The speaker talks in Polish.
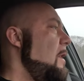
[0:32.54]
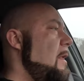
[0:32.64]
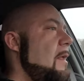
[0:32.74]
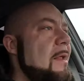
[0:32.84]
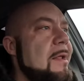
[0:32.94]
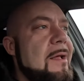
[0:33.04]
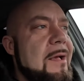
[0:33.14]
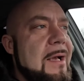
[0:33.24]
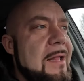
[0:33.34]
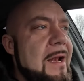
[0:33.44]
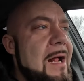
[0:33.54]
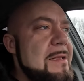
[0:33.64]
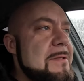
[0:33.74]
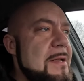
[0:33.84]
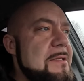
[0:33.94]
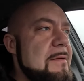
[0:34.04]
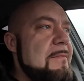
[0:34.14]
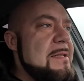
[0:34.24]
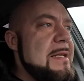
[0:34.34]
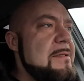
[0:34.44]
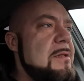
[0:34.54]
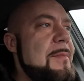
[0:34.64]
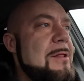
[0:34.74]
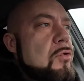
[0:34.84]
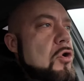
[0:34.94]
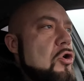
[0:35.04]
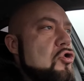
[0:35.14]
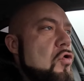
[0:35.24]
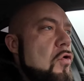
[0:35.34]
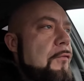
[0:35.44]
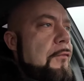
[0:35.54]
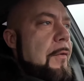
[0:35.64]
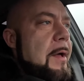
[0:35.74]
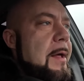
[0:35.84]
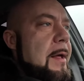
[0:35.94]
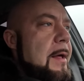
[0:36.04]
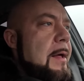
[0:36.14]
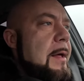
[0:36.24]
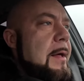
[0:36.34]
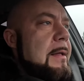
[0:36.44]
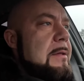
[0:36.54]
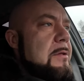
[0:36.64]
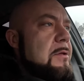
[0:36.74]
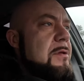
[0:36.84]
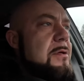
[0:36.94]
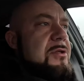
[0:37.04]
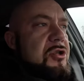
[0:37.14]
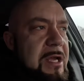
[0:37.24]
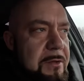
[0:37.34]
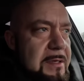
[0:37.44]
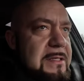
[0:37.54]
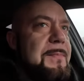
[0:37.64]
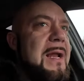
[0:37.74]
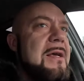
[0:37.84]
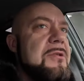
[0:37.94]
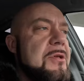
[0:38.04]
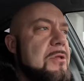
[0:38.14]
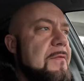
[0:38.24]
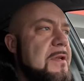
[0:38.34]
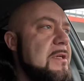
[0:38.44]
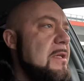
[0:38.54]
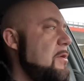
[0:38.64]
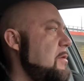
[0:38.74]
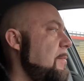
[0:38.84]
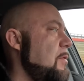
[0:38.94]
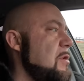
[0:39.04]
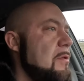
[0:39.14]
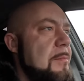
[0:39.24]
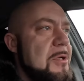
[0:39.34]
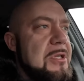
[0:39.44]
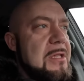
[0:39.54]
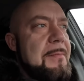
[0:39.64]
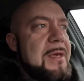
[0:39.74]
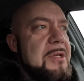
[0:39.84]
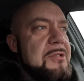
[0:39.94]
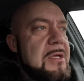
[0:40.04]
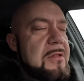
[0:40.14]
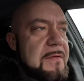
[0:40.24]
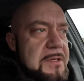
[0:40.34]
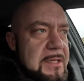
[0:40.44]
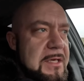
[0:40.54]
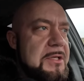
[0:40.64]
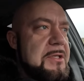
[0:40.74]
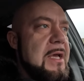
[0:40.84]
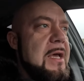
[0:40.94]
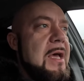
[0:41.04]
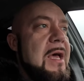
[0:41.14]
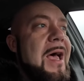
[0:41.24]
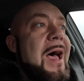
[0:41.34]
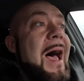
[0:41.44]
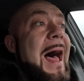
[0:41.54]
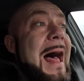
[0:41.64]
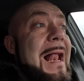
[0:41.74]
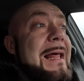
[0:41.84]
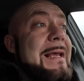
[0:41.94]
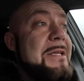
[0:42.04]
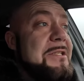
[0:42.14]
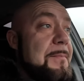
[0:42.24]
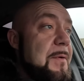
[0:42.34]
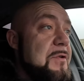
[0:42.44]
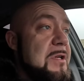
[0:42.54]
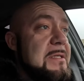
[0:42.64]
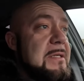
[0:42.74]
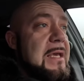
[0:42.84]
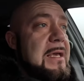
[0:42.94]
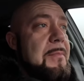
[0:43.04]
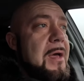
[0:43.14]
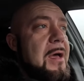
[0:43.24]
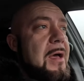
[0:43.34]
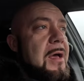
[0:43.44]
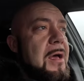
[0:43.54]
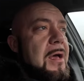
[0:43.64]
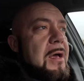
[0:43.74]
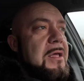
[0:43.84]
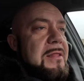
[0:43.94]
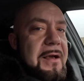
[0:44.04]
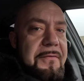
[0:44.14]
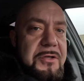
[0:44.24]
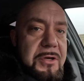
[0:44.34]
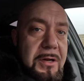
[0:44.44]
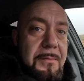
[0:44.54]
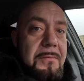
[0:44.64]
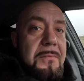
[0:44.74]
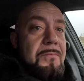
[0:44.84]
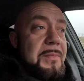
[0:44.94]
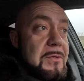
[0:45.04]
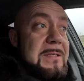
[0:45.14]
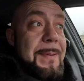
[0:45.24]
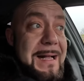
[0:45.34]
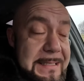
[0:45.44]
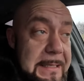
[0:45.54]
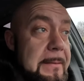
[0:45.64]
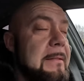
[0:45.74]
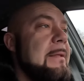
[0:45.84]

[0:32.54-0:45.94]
E, generalnie, słuchajcie, wracając do tematu kroczków, e, piątką zszedłem z planszy, to wiedzieliście, poszedłem jeszcze na bieżnię, to wiedzieliście, ale jeszcze po wszystkim e, i tak wieczorem był spacer.